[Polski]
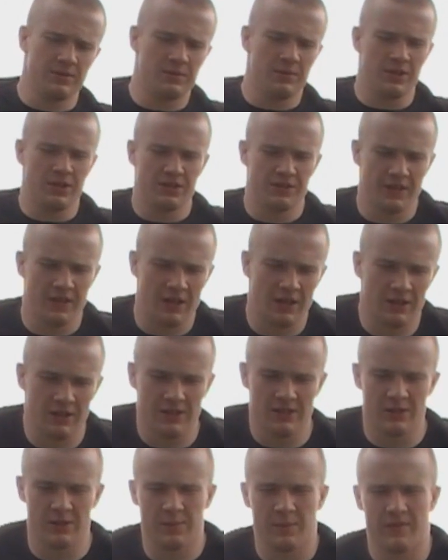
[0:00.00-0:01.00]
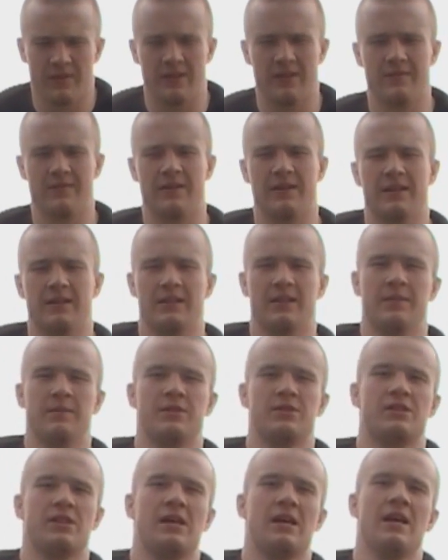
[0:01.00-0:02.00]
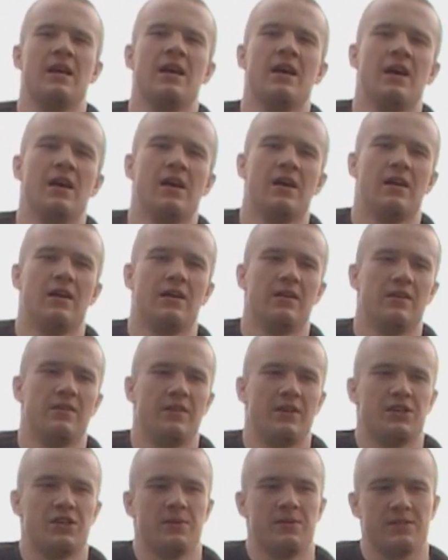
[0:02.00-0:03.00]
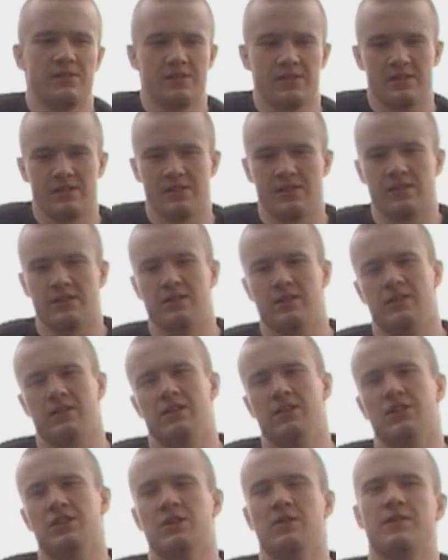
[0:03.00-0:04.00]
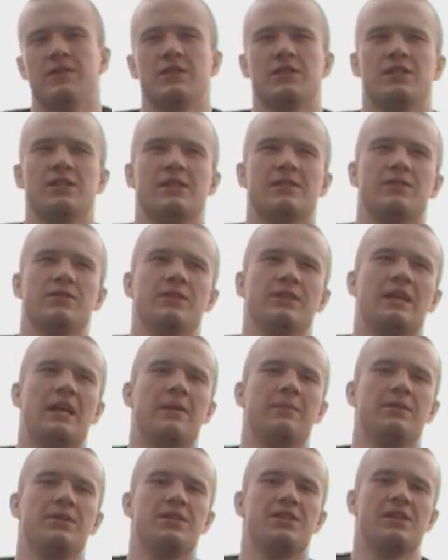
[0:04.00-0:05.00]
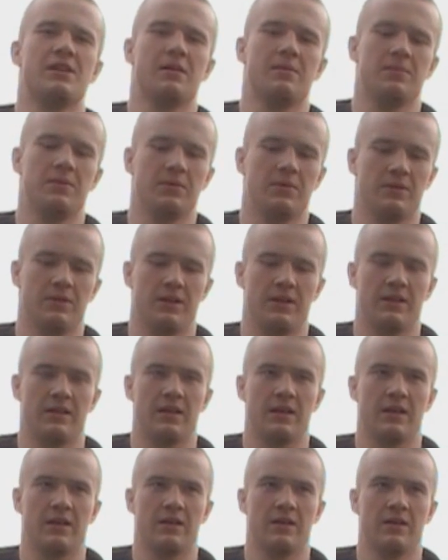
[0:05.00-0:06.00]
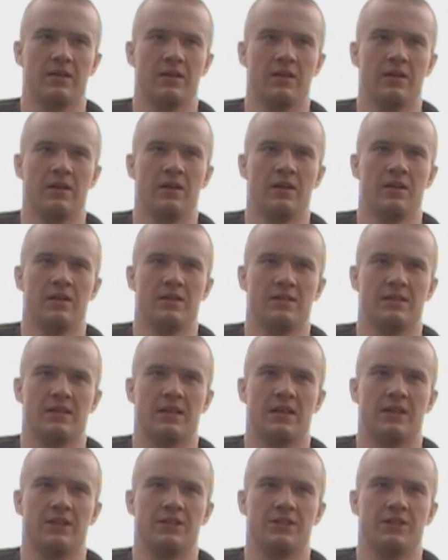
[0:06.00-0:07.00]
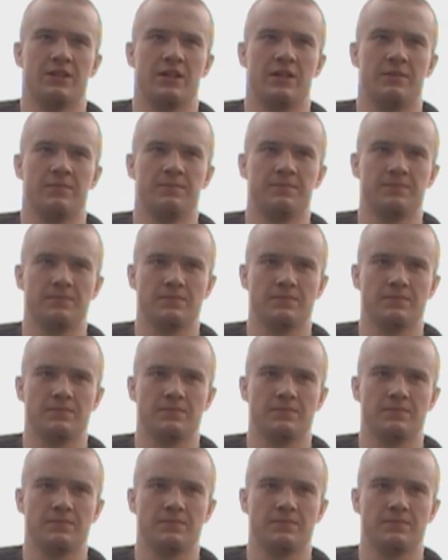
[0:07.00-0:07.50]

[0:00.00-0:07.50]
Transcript: moje dziwne nogi są spowodowane tym, że y, walczyłem z niecznie fizycznymi zawodnikami i trzeba było jednak starać się